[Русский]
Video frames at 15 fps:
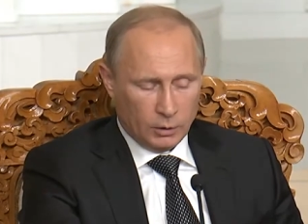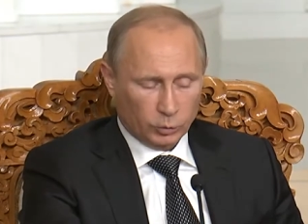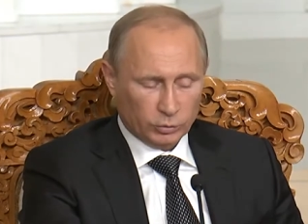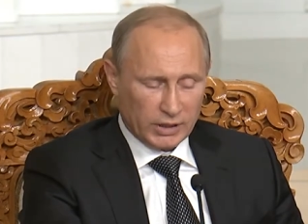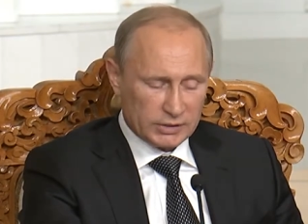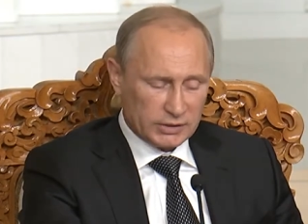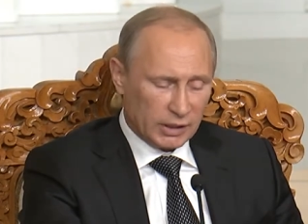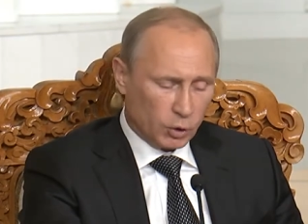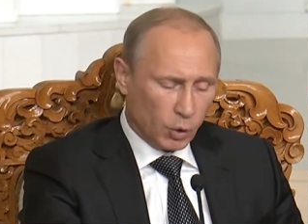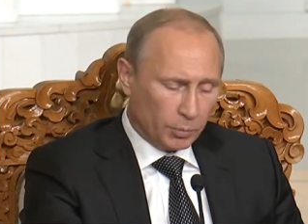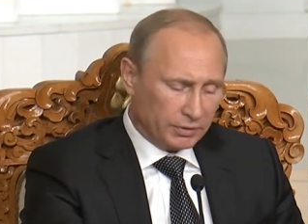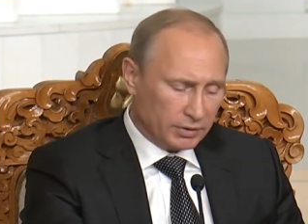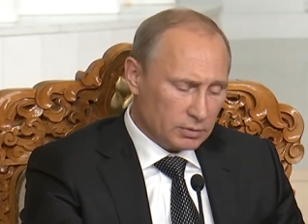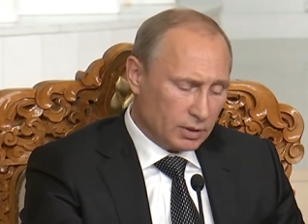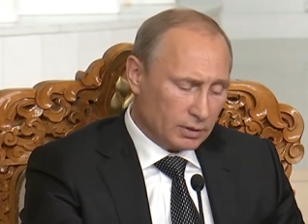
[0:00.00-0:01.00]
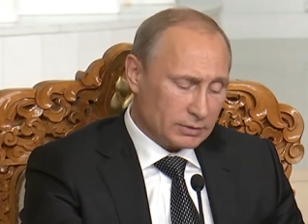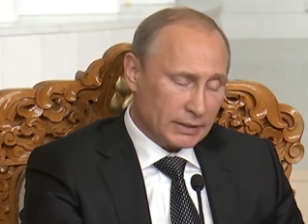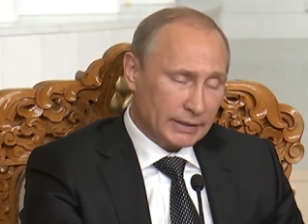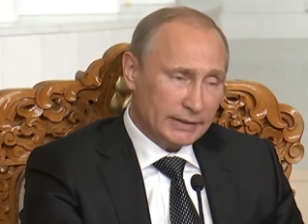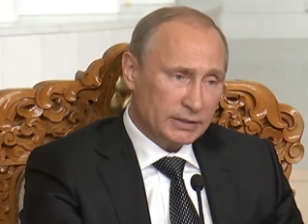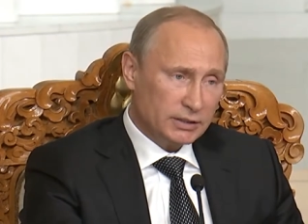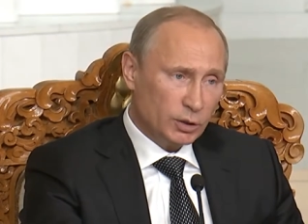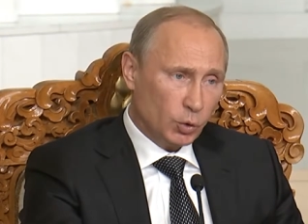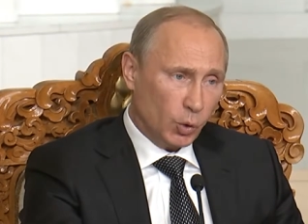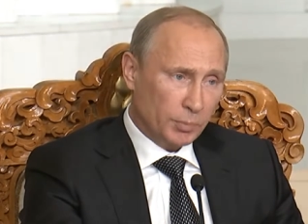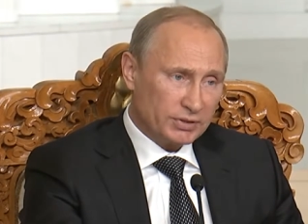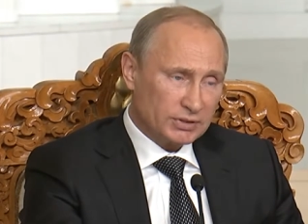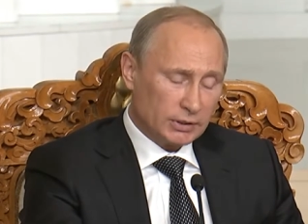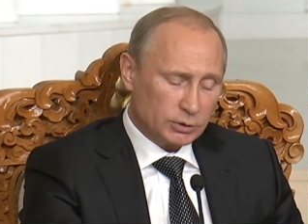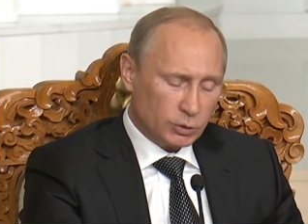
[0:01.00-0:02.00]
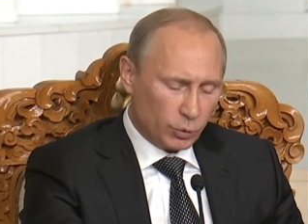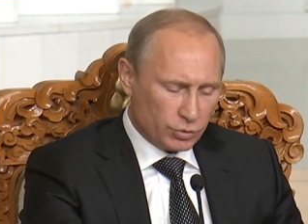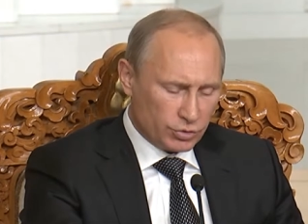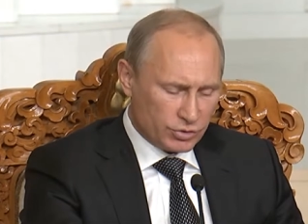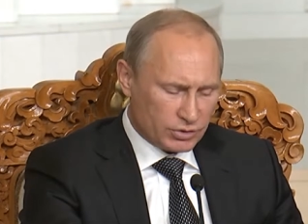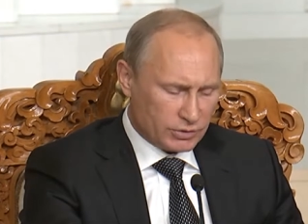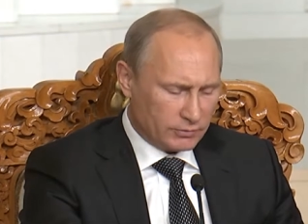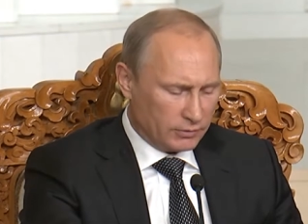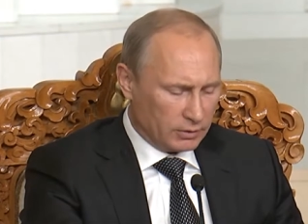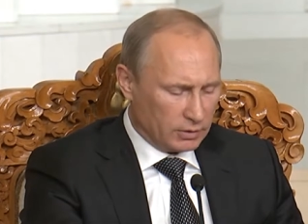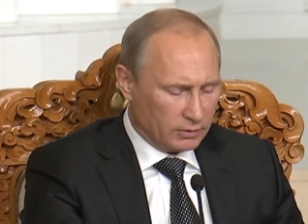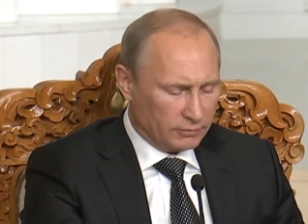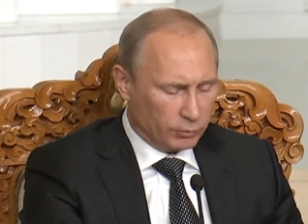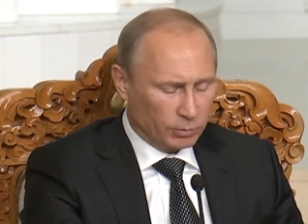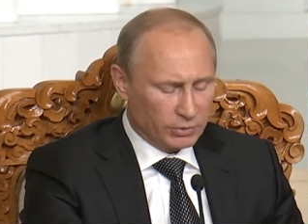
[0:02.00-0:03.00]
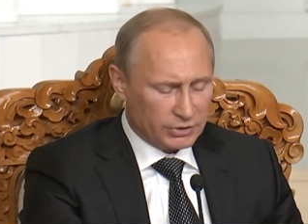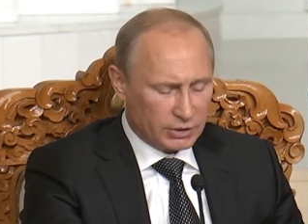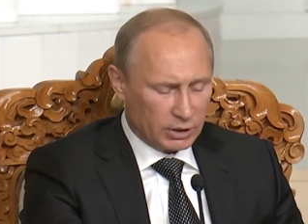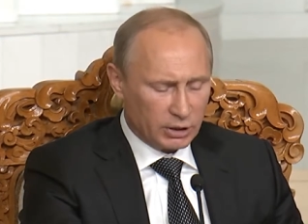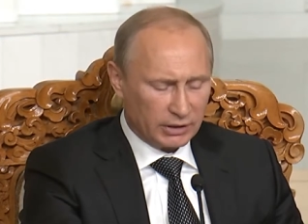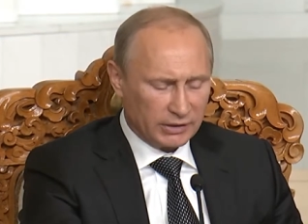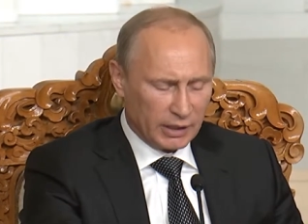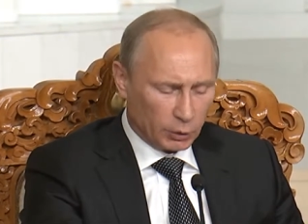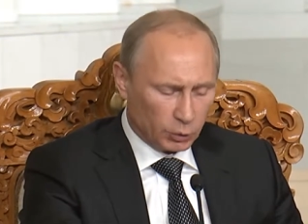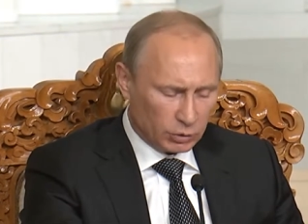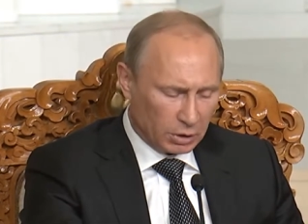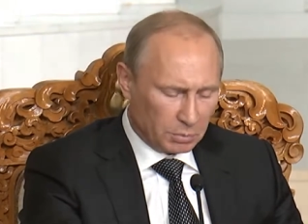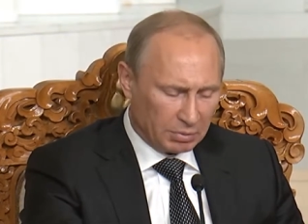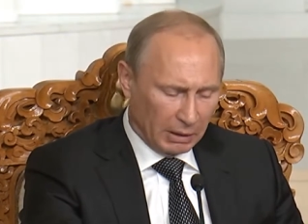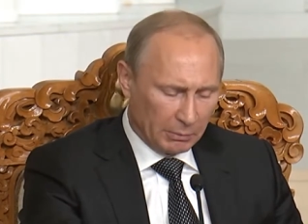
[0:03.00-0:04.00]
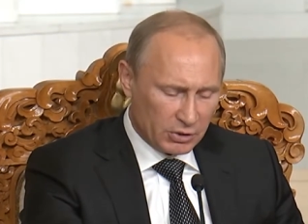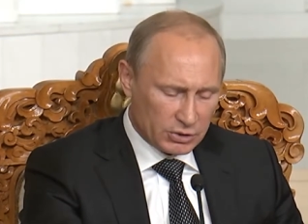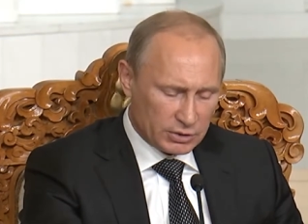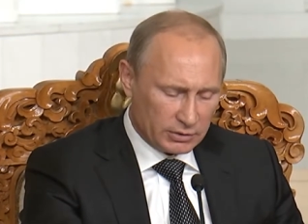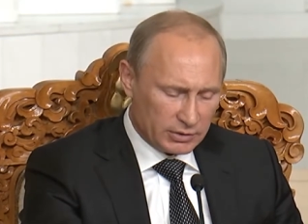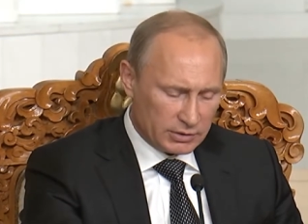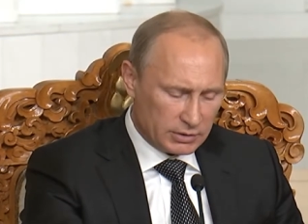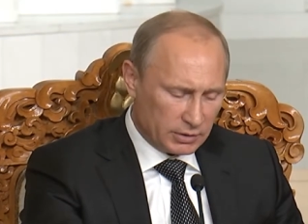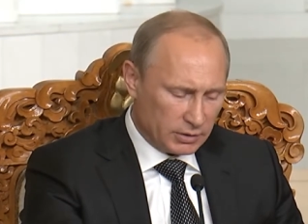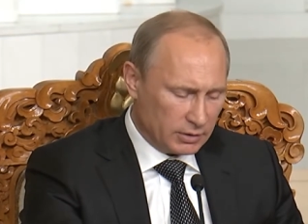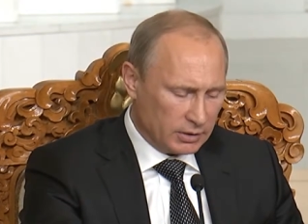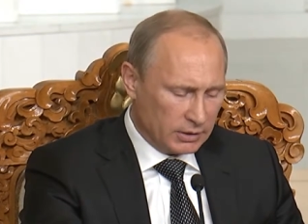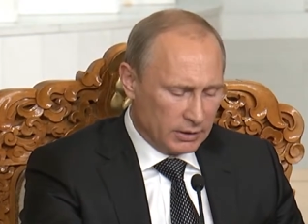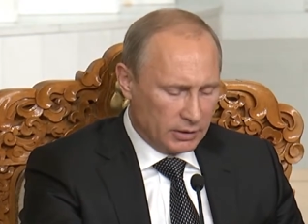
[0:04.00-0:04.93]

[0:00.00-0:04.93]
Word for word: У нас накоплен солидный опыт сотрудничества в области горнорудной промышленности.